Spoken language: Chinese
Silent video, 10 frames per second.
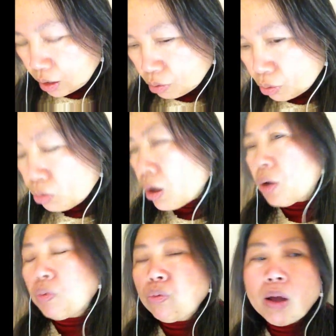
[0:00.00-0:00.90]
因为我
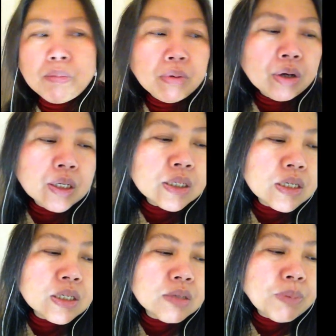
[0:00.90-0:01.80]
外外婆很可
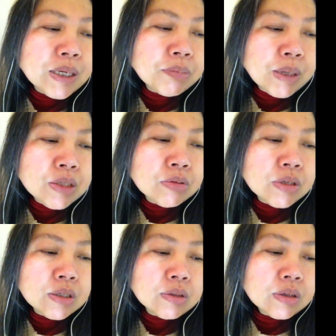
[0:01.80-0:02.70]
能是白白种
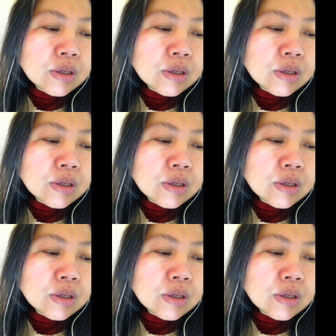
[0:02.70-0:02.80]
人。